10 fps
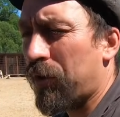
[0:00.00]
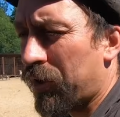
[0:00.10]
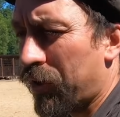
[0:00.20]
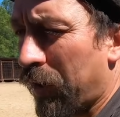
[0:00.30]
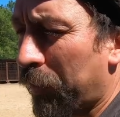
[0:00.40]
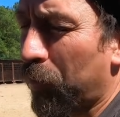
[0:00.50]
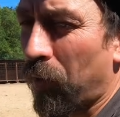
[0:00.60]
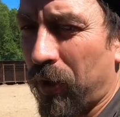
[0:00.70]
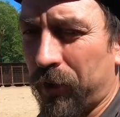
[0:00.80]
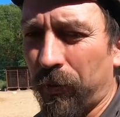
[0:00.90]
что человек
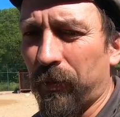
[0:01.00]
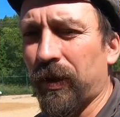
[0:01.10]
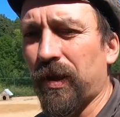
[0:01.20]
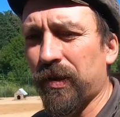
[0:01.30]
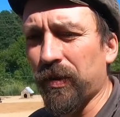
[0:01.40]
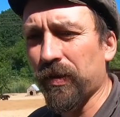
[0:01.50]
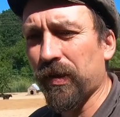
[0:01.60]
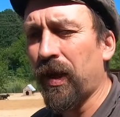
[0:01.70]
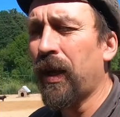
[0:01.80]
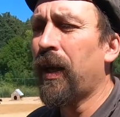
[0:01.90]
плохо к ним
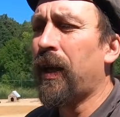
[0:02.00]
относился,